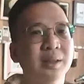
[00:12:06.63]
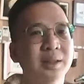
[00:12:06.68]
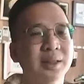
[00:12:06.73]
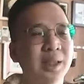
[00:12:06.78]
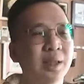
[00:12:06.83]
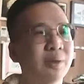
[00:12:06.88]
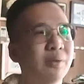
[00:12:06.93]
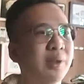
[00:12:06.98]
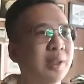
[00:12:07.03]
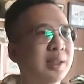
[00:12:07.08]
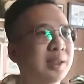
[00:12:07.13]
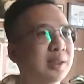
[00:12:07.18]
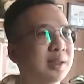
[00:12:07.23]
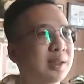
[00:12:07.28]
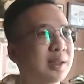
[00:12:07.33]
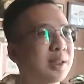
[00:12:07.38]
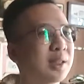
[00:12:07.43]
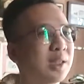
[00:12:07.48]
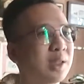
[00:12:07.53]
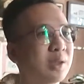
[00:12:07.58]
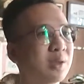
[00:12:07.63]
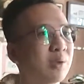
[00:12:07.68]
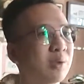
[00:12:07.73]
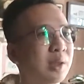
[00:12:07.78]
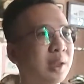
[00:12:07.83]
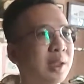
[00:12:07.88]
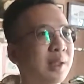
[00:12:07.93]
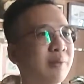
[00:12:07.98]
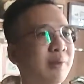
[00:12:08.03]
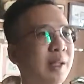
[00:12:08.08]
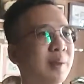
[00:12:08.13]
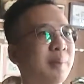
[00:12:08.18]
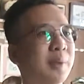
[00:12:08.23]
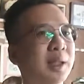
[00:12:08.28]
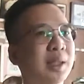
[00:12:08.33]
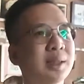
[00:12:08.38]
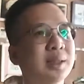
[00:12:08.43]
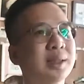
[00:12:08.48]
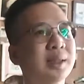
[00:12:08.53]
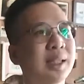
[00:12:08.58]
消费只是其中一个方
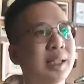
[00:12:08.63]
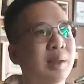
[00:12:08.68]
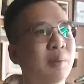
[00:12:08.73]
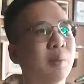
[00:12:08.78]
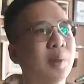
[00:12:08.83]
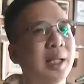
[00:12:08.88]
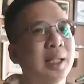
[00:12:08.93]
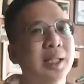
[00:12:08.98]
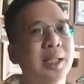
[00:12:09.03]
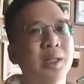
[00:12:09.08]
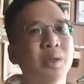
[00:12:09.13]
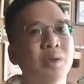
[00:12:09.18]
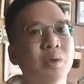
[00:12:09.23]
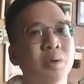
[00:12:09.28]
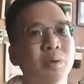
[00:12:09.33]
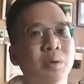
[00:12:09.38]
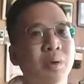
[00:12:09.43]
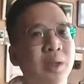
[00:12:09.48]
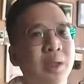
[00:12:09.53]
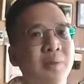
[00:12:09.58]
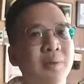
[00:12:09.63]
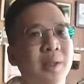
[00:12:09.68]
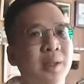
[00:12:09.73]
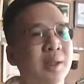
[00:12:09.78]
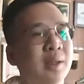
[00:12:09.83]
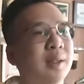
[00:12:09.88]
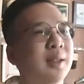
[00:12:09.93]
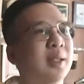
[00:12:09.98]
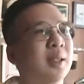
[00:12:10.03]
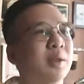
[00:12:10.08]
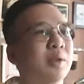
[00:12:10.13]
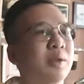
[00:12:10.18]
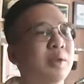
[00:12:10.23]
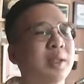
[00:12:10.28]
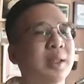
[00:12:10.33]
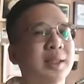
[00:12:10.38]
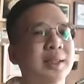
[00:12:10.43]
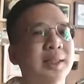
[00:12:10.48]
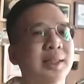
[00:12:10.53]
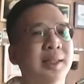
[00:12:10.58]
面，但是我们还可以从很多地方去
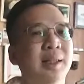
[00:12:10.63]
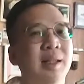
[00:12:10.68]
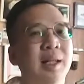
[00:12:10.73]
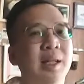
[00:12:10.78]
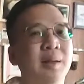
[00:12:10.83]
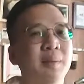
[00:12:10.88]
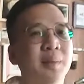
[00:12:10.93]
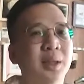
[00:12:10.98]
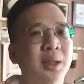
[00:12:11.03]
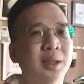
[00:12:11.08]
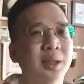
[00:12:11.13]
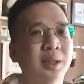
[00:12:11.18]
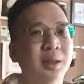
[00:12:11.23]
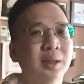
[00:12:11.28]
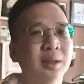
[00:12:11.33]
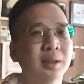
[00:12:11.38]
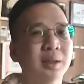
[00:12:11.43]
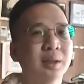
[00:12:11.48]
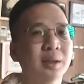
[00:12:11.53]
影响到他们的。